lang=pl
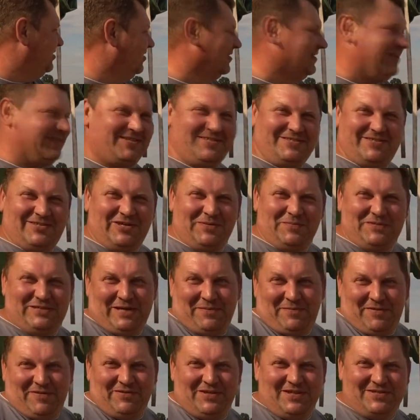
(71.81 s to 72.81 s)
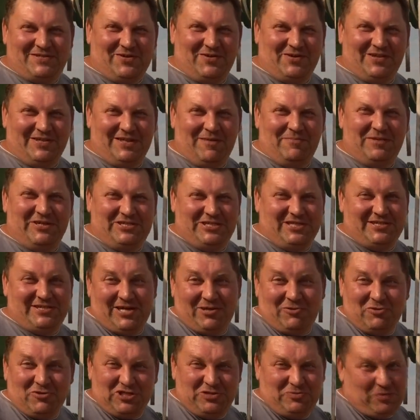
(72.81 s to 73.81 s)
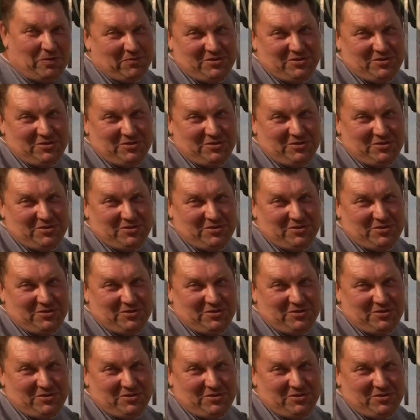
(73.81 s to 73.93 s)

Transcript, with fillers: kocha co robi zapewne, skoro tam jeździ chce kurzyć,